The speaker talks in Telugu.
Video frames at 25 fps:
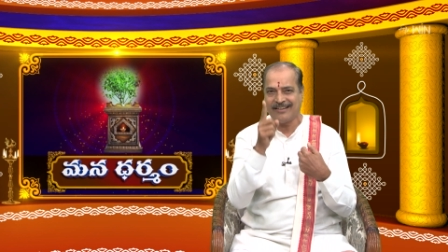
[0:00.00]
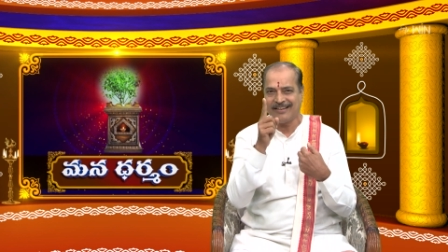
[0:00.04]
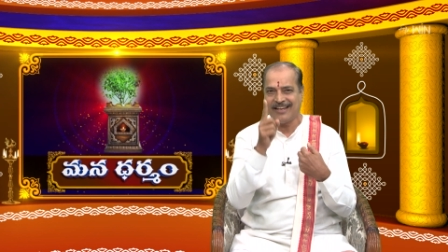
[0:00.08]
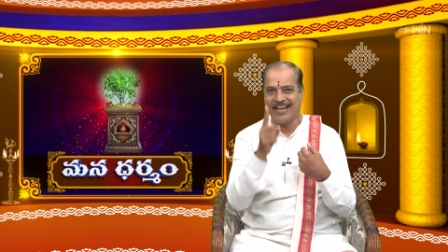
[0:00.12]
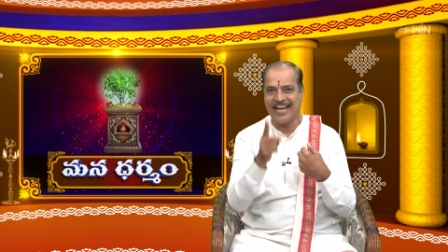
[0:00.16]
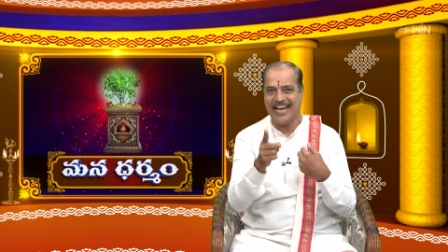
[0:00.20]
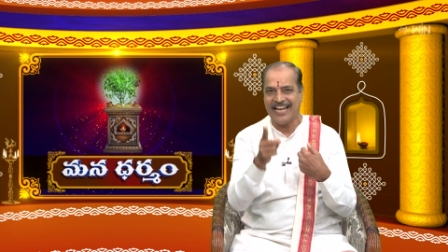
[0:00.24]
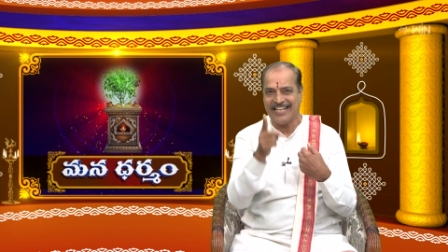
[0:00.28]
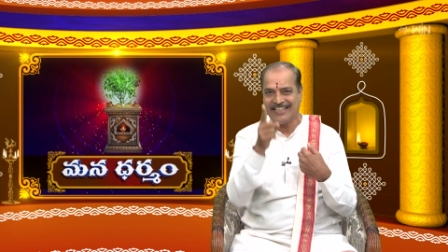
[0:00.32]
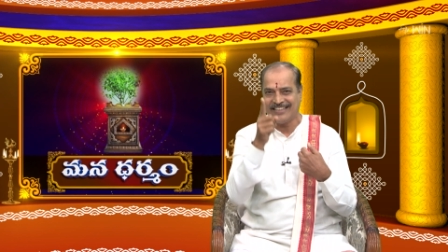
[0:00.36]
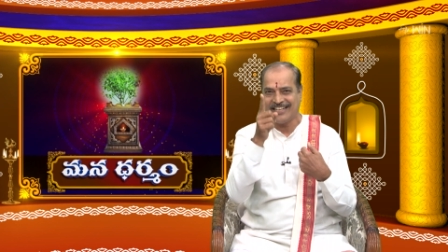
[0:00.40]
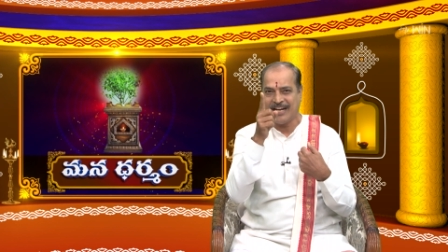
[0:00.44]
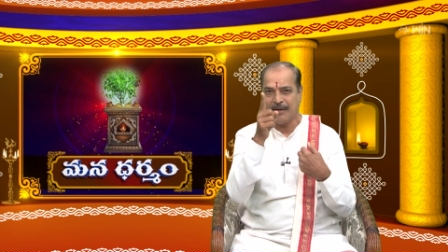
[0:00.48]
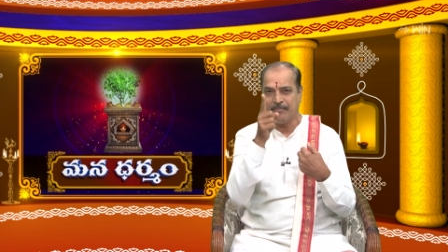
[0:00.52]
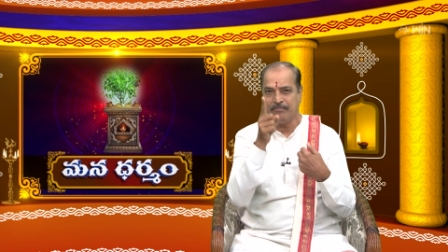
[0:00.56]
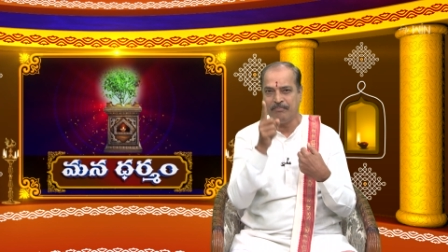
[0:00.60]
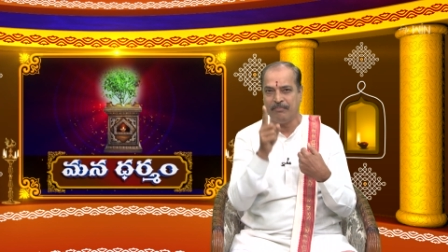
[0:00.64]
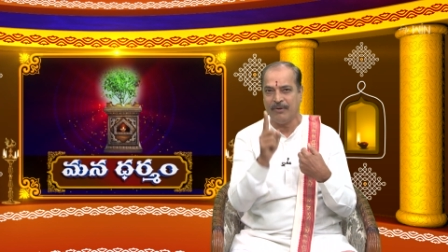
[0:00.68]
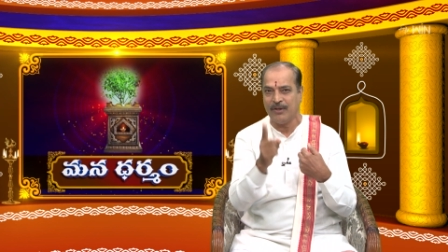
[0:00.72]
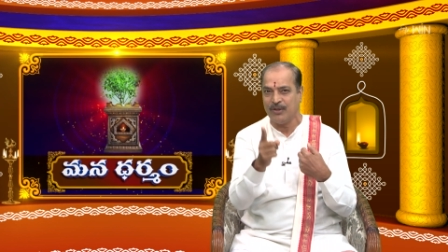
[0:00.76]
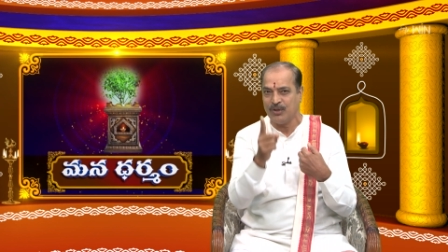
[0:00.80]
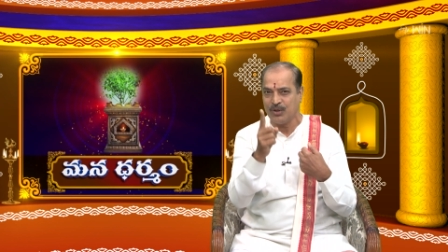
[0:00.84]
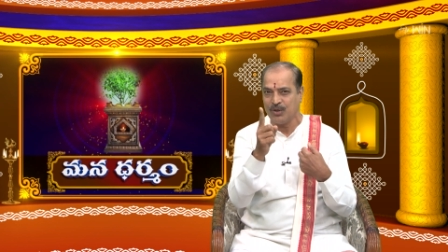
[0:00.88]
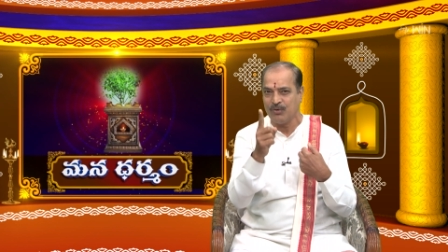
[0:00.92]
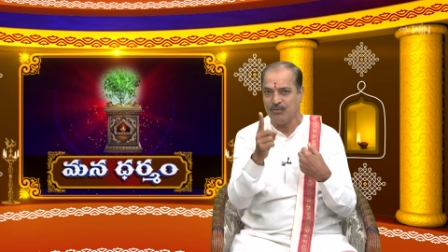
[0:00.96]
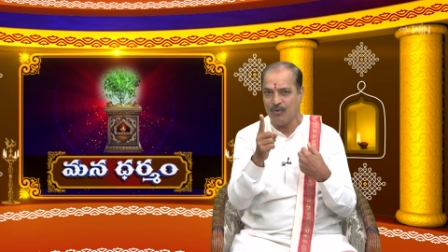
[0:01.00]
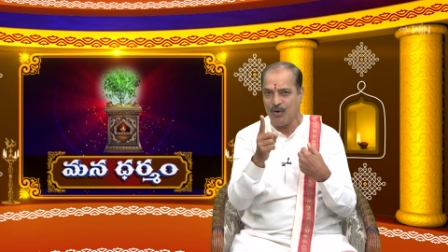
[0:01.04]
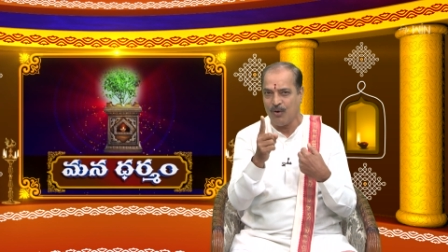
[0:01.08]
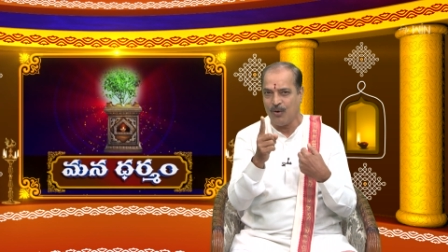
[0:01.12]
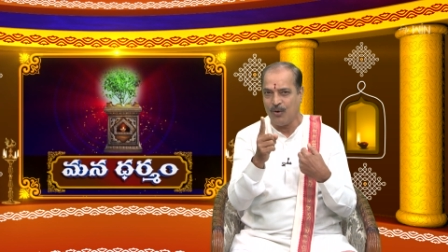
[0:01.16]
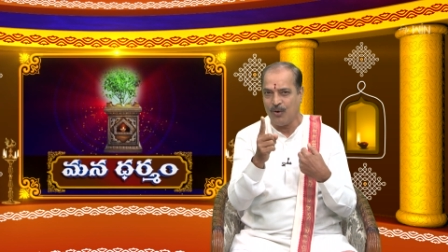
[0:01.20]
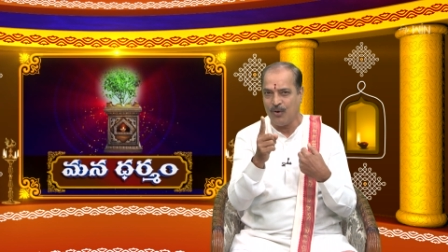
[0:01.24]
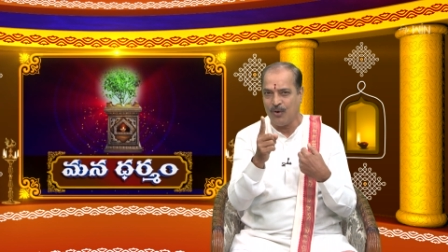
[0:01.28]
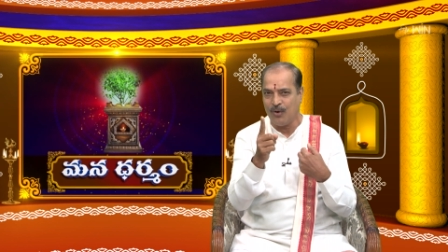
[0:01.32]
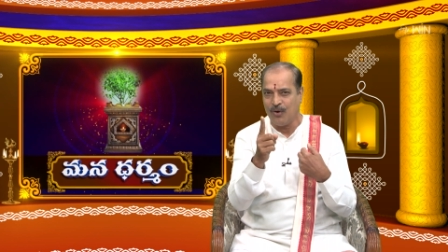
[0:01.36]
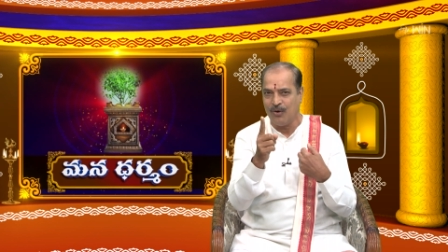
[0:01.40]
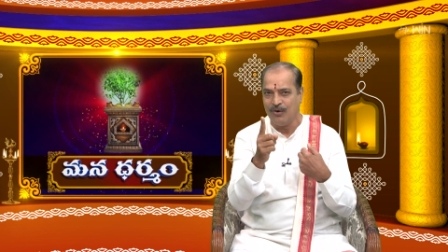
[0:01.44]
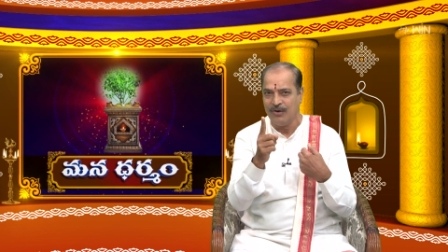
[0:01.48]
కేంద్ర బిందువు
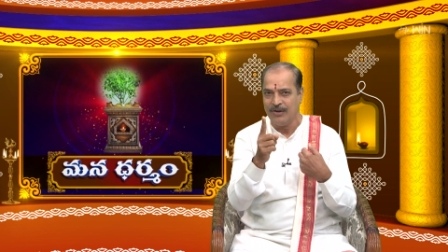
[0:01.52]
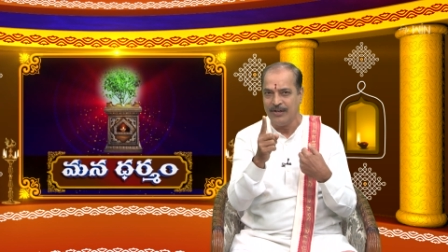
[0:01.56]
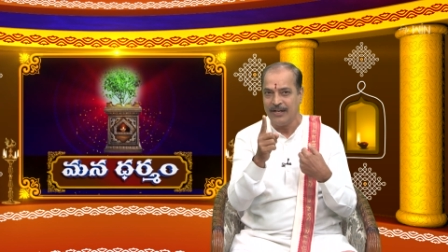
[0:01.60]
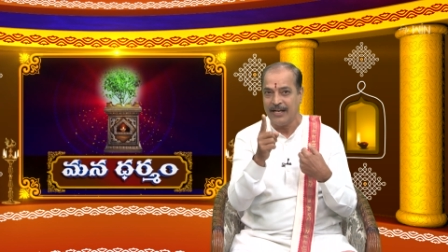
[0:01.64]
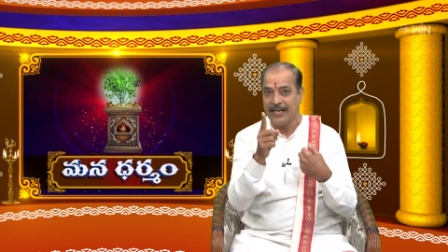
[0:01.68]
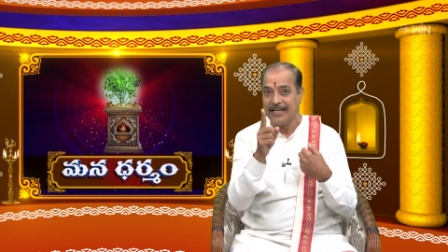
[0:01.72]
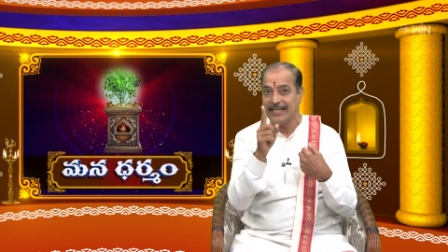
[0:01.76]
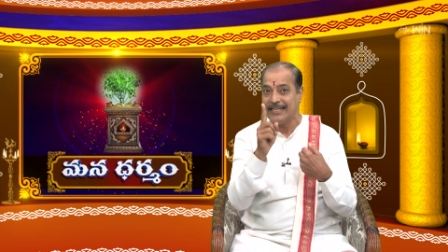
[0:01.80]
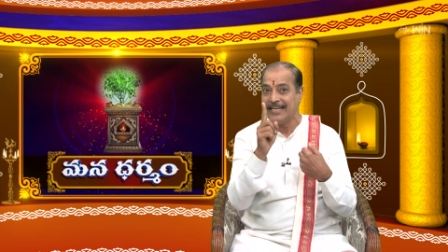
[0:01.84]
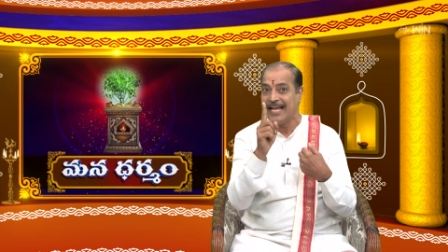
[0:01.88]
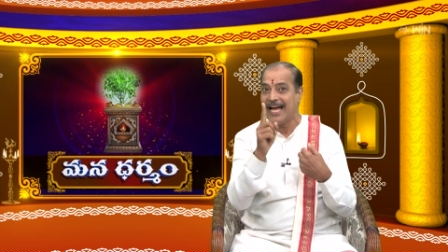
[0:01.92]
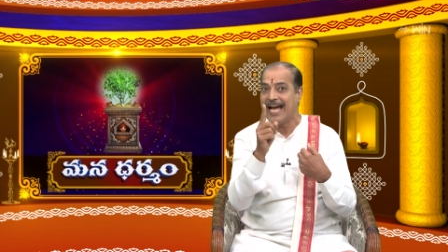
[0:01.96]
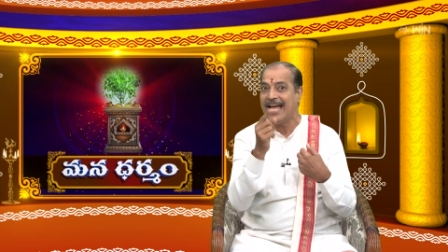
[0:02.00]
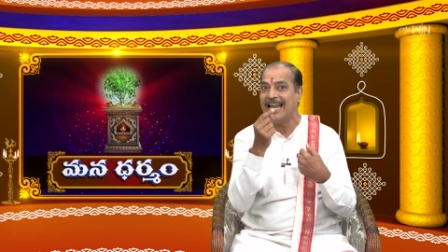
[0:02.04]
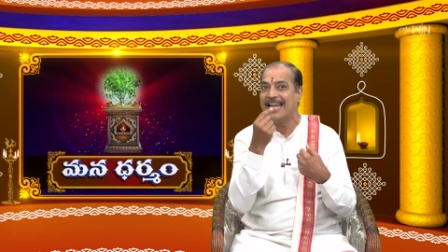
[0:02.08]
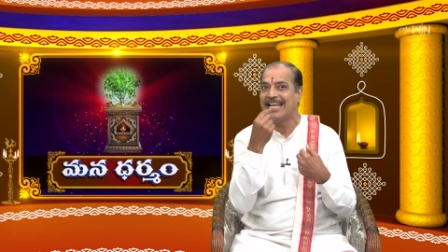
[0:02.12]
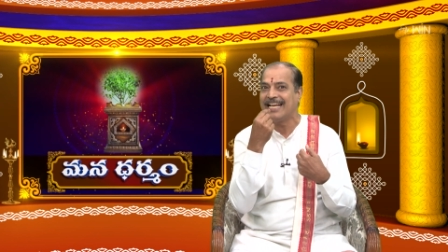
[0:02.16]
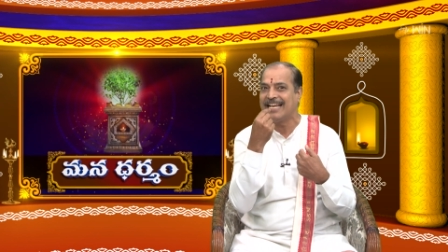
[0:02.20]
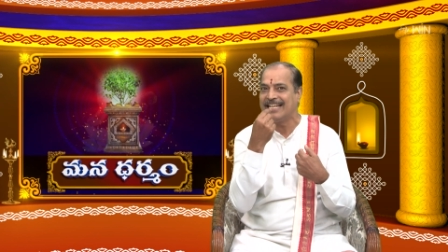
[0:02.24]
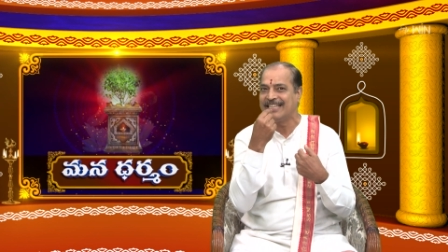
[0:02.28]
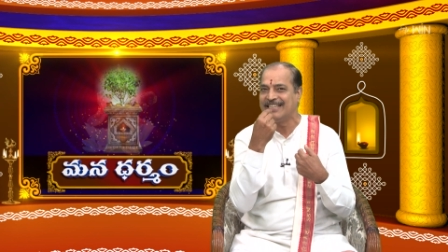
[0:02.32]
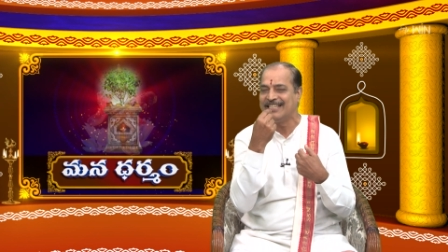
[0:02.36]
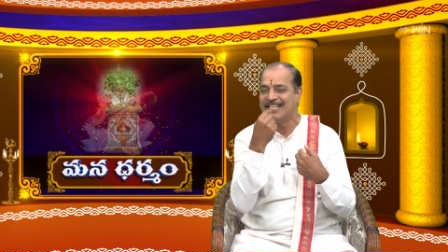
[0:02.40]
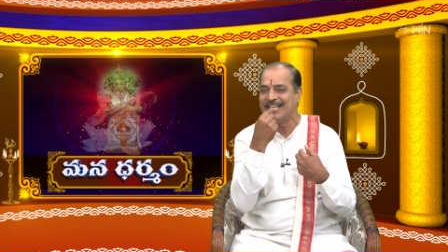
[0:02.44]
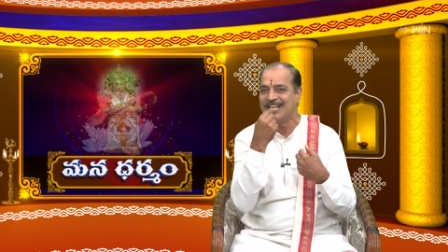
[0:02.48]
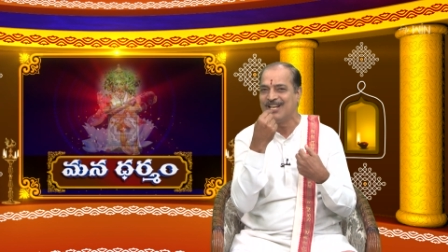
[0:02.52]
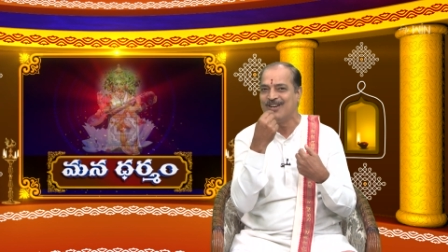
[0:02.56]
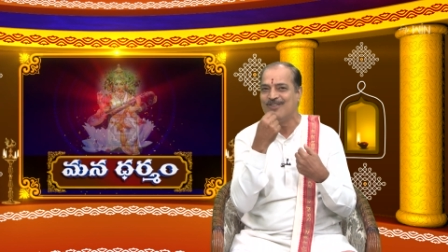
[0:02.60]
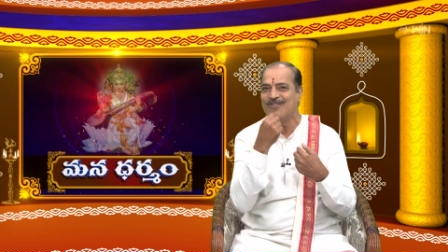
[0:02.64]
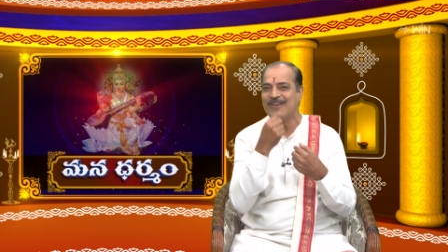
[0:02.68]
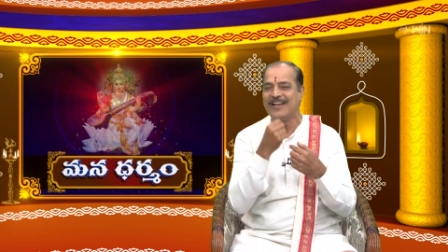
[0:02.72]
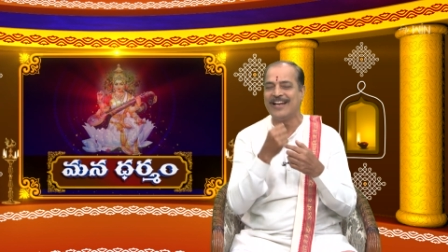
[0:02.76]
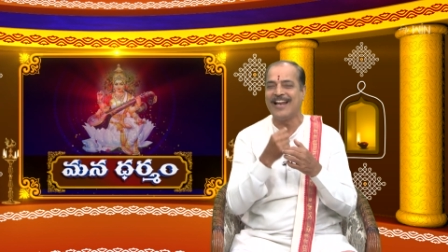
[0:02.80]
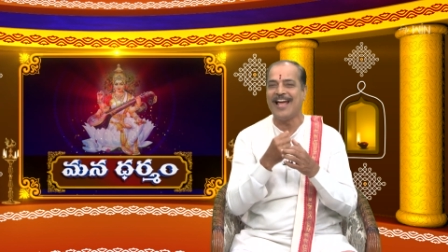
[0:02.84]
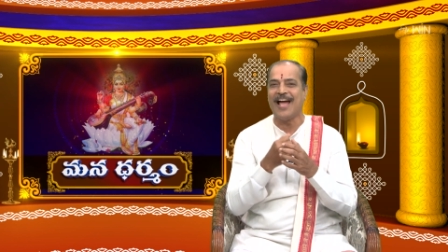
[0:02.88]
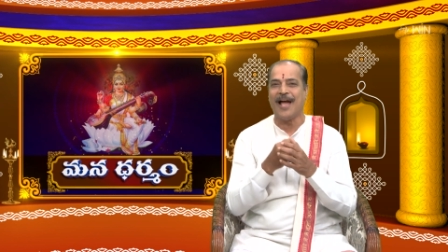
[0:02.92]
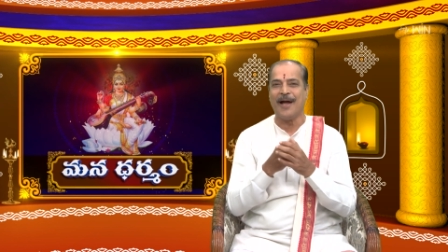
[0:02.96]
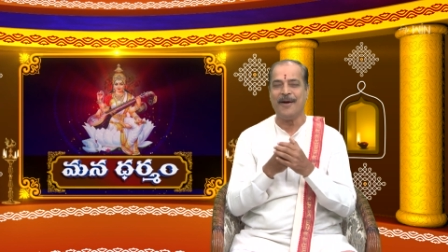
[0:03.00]
నాలిక
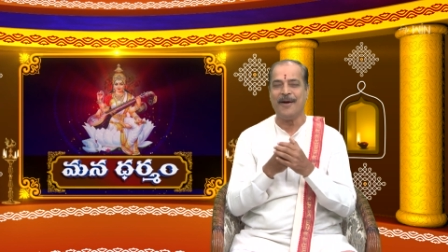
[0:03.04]
దిగువన